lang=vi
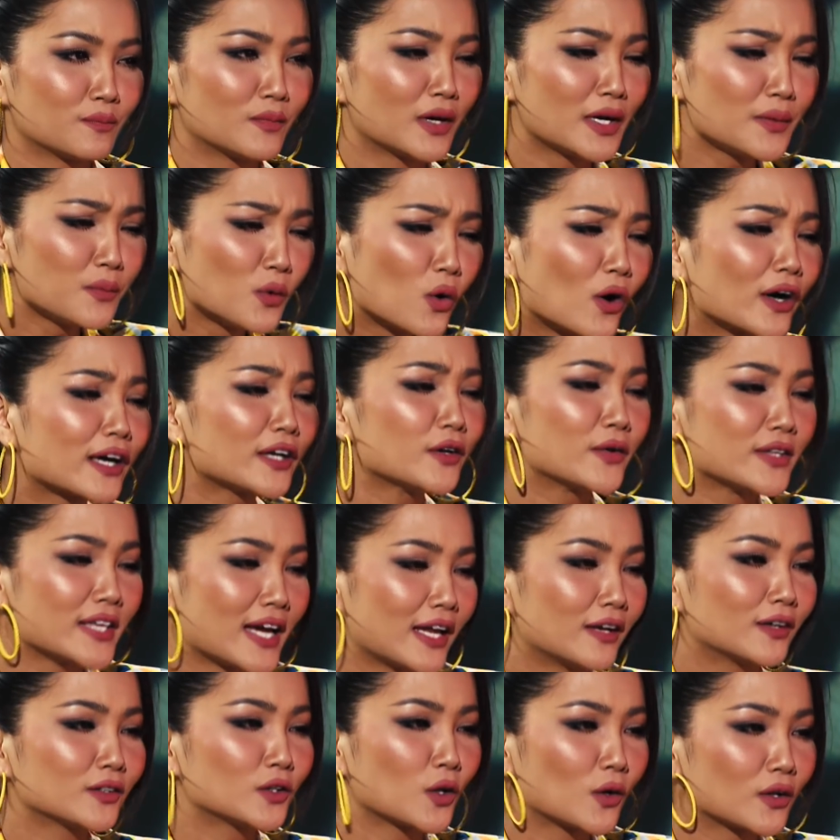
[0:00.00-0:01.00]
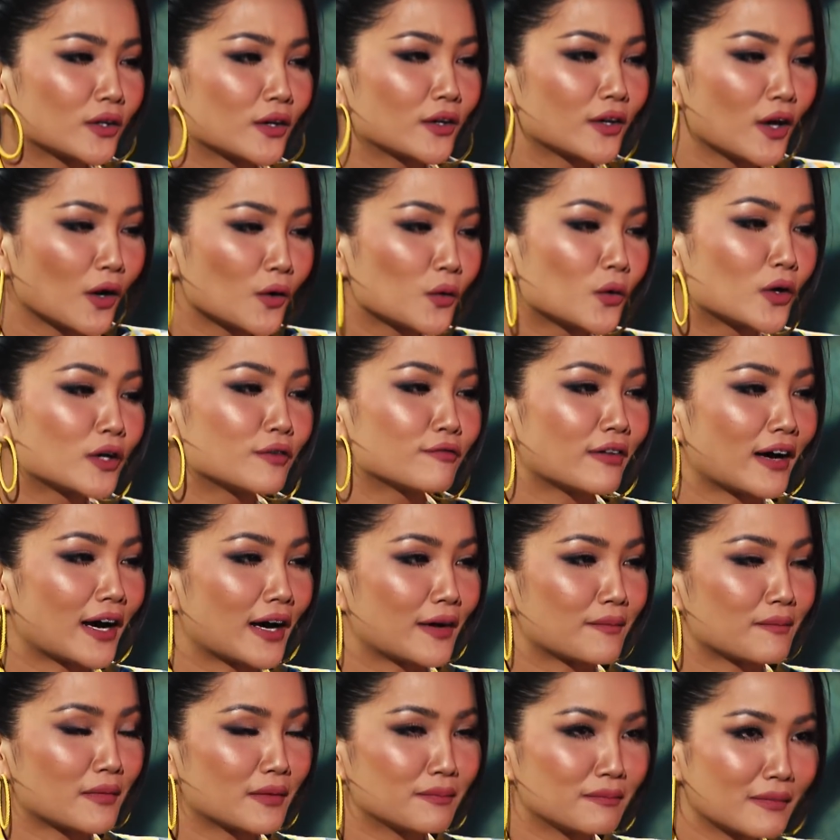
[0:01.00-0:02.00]
mới mua cái đôi giày đó đó luôn
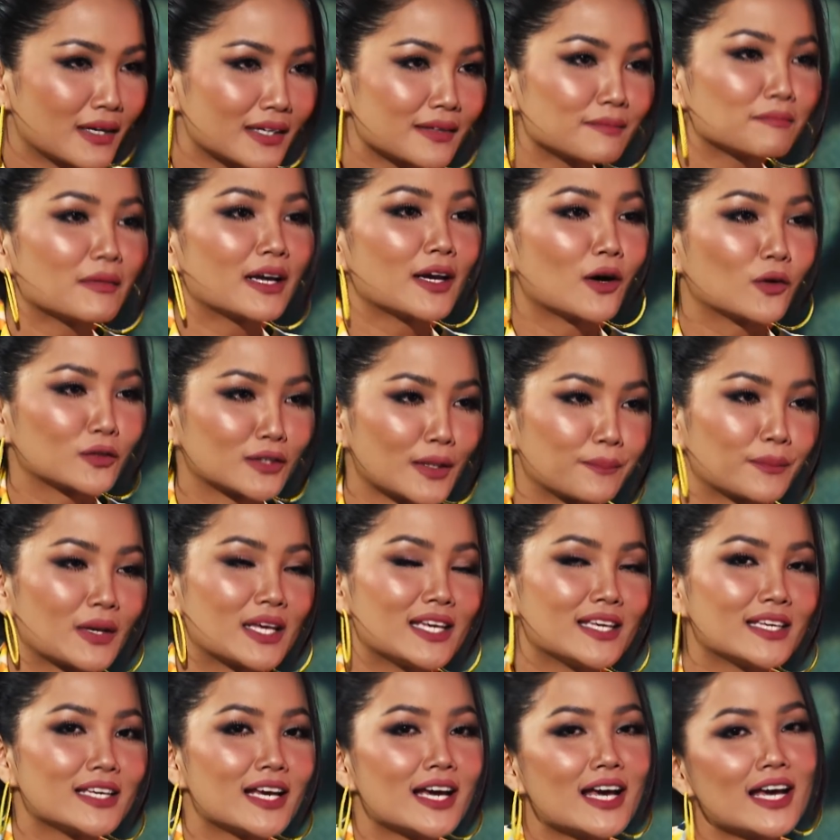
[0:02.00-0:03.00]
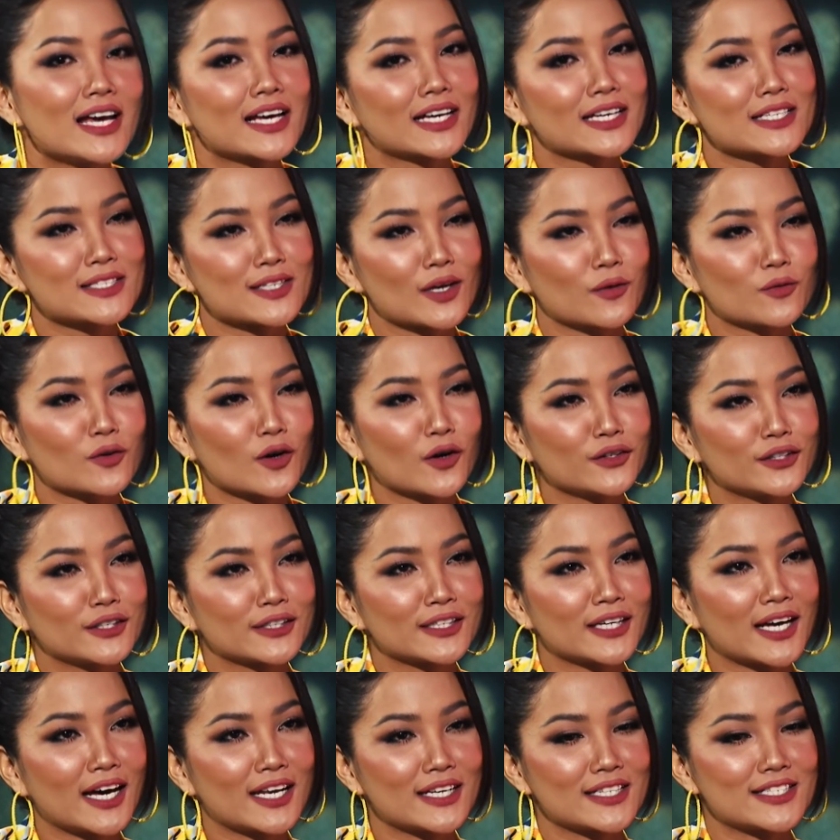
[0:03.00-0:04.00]
và bắt bắt đầu tập đi cái xong có
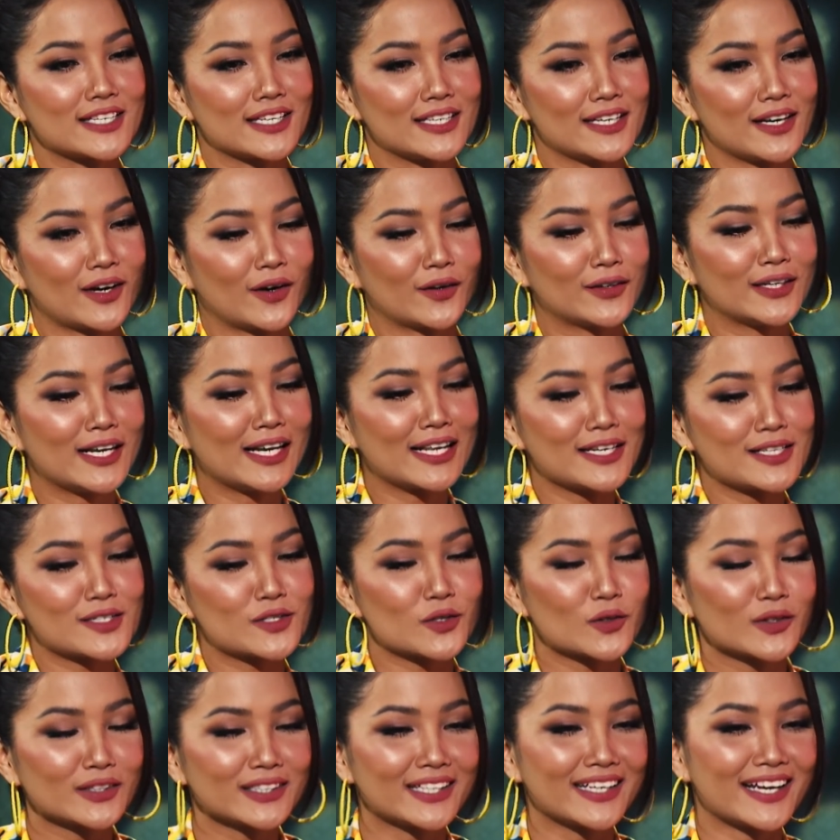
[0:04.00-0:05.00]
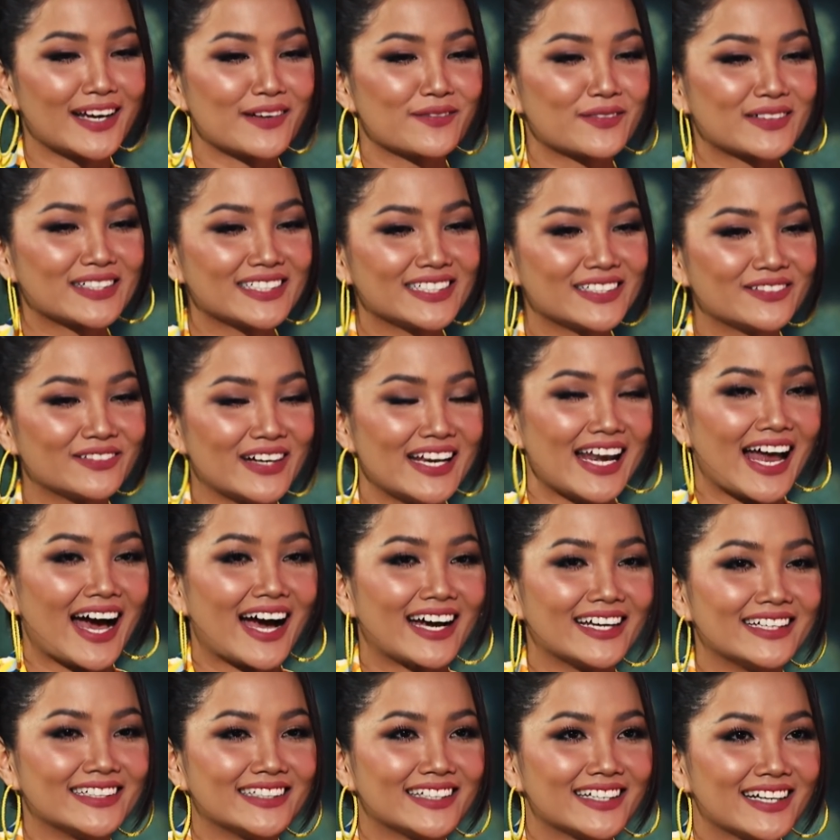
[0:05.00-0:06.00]
những anh chị họ đi lên đi xuống thì em cứ vẫy
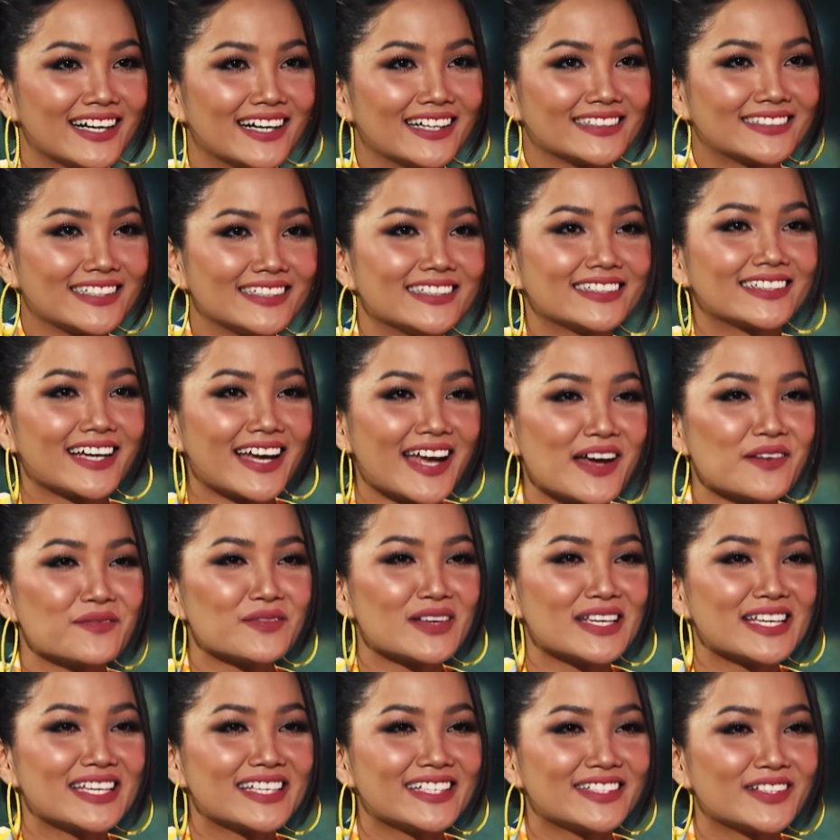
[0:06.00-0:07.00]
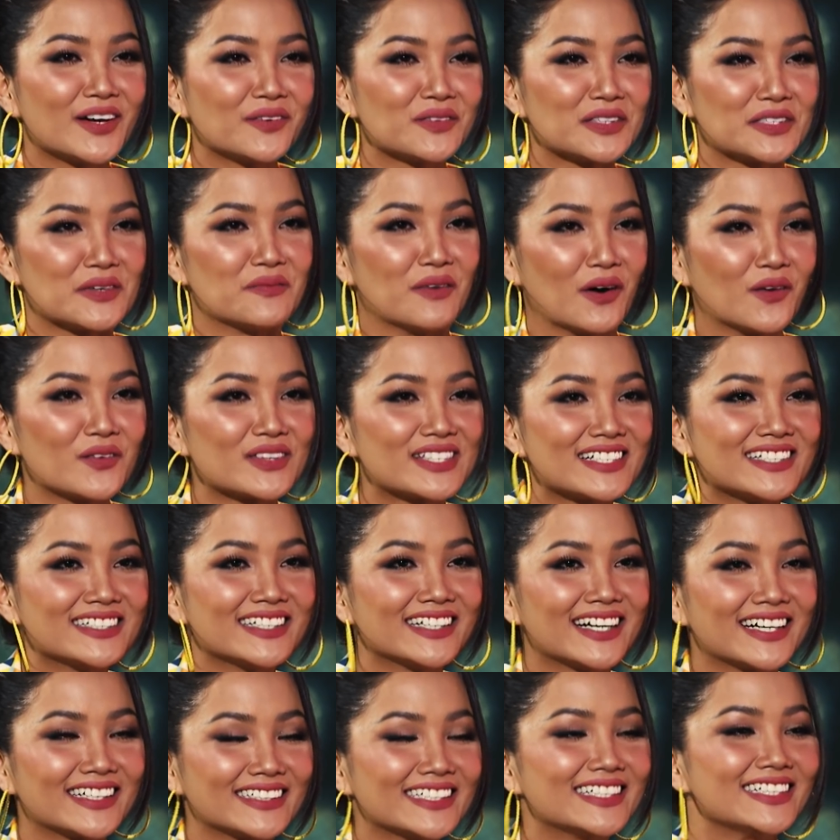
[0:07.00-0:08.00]
lại à, chị thấy em đi giống người mẫu
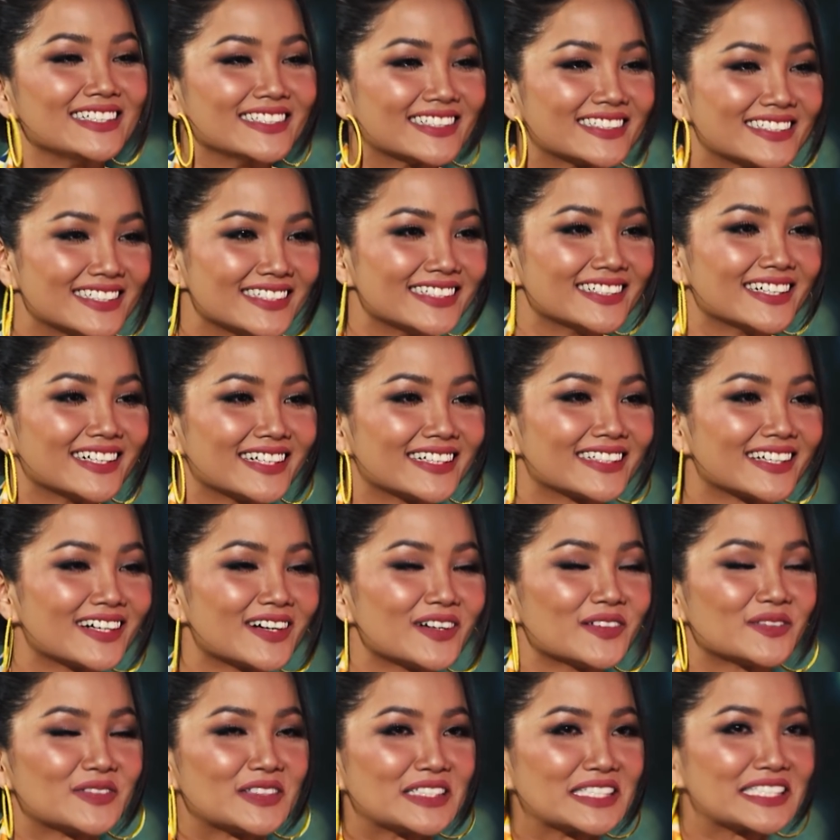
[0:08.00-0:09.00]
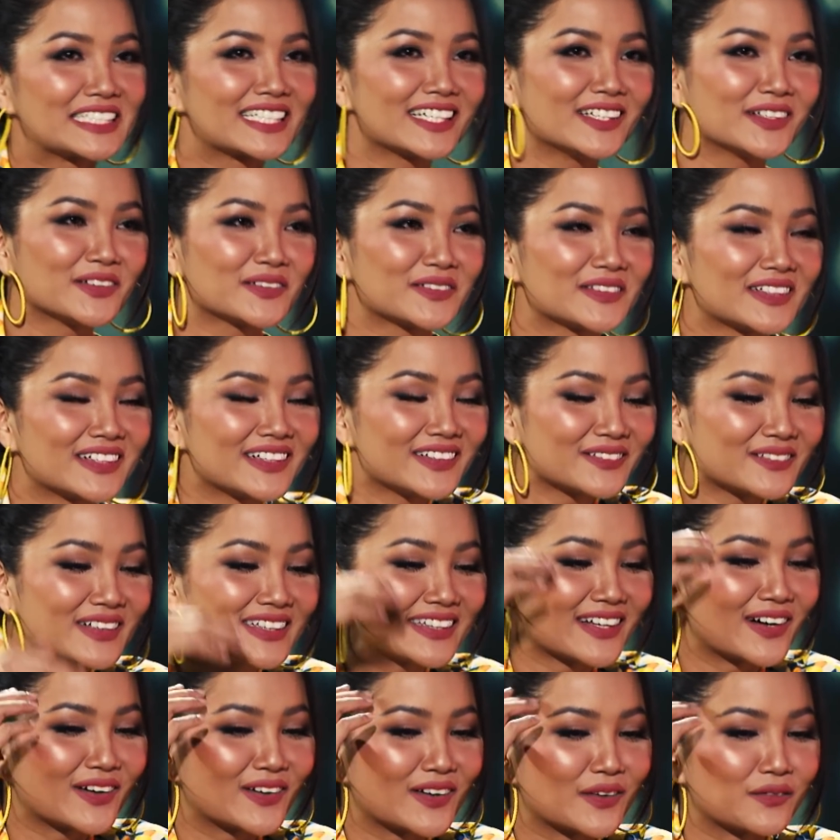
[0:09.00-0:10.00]
chưa đi được chưa đó những cái lúc đó
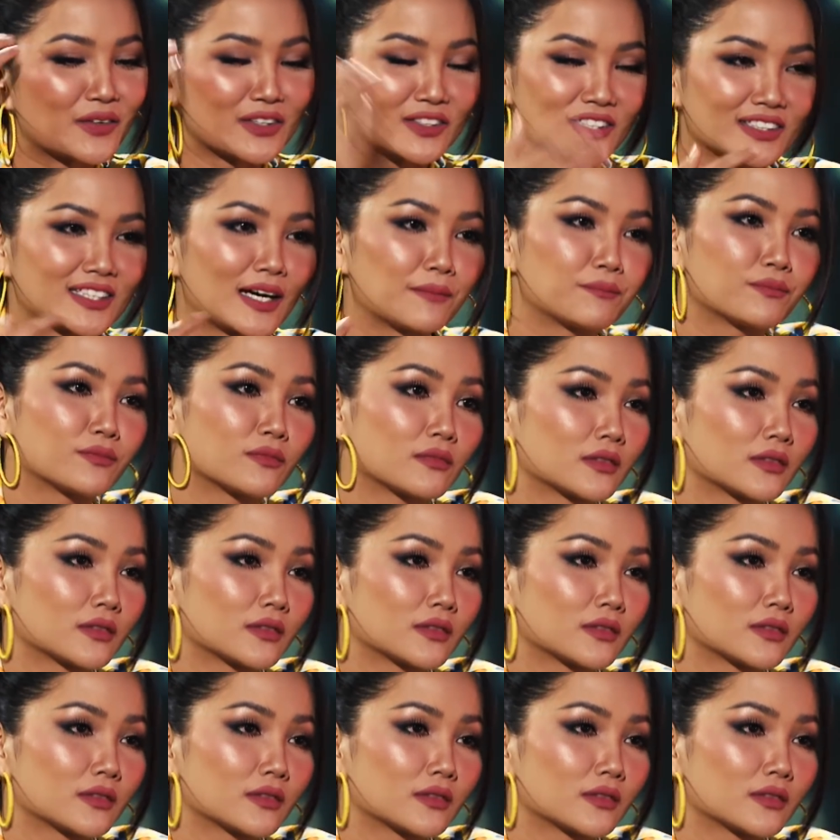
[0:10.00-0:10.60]
bắt đầu là mọi người tập